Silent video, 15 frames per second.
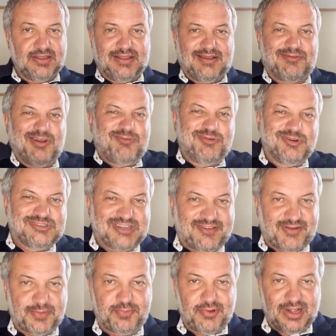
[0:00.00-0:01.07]
qualcuno ce
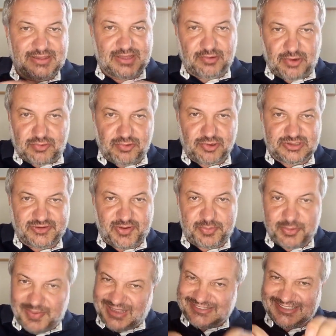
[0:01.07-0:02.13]
l'avrà più alta e qualcuno ce l'avrà
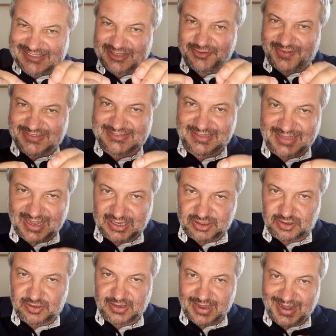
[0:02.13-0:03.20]
più bassa se dovesse
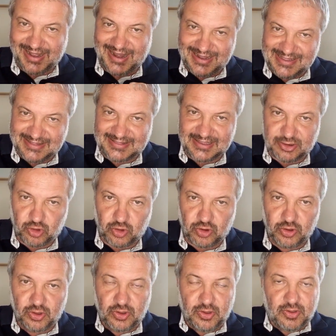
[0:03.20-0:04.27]
andare
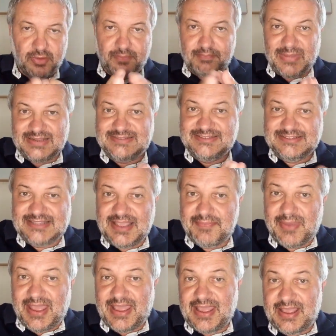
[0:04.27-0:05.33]
analitico, ma il
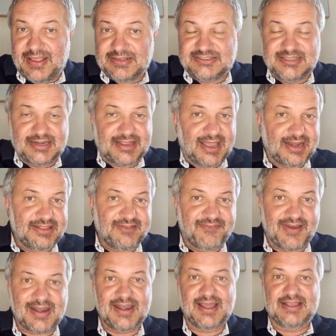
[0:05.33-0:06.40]
sistema è cercare di
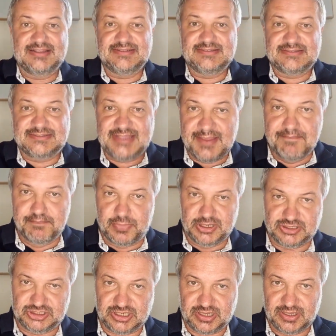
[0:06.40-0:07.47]
farla
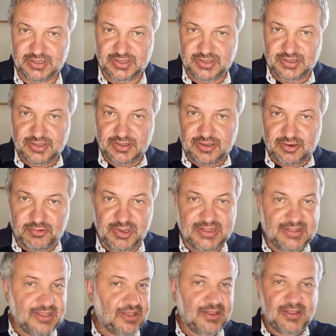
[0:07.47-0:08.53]
semplice.
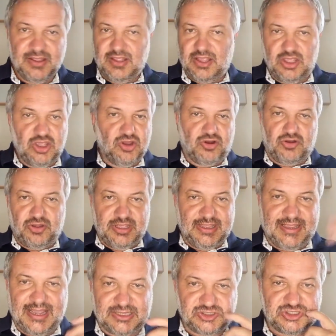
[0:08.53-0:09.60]
Quindi, io
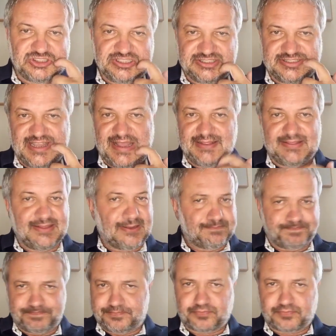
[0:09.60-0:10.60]
incasso 60,